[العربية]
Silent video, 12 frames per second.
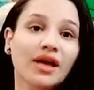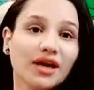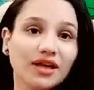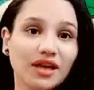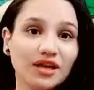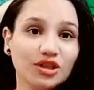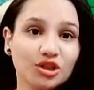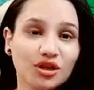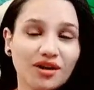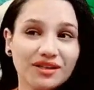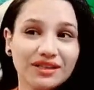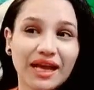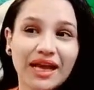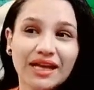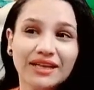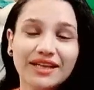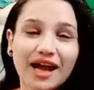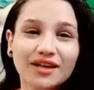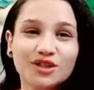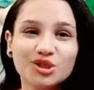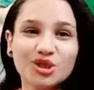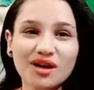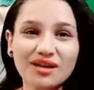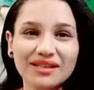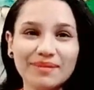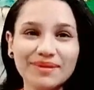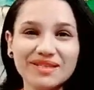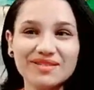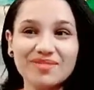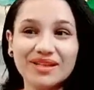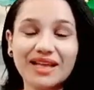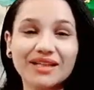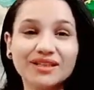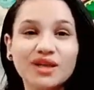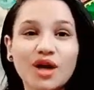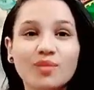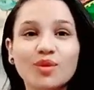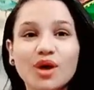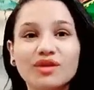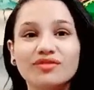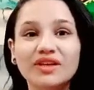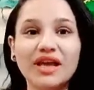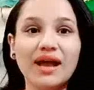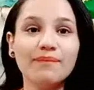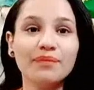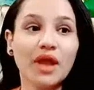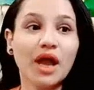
خلال الشهر ده يعني الشهر ده بالنسبه لنا عندنا ابراج فيها